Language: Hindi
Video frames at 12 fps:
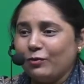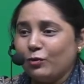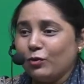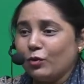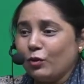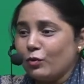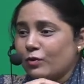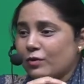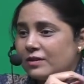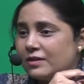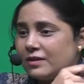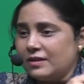उनको
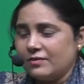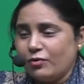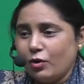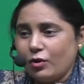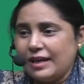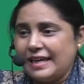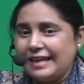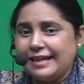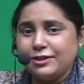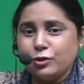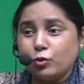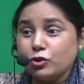वो हो गई
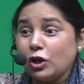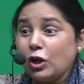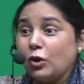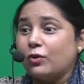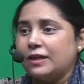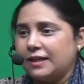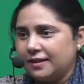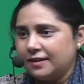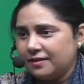एलर्जी खुजली हो गई